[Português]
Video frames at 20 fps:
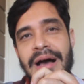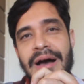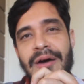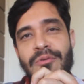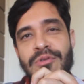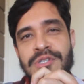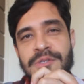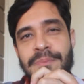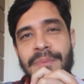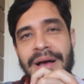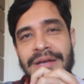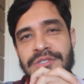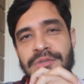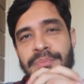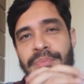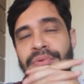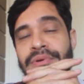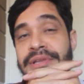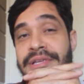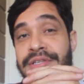o espaço
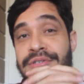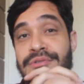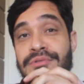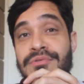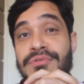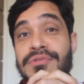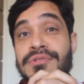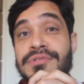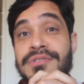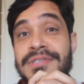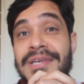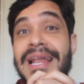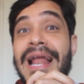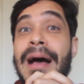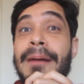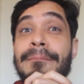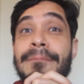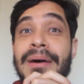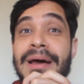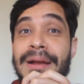político
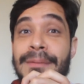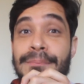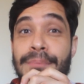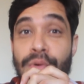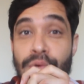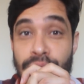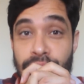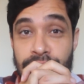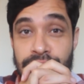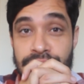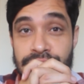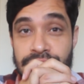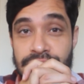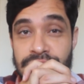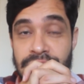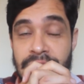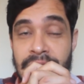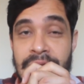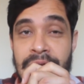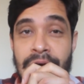será para
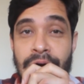poucos.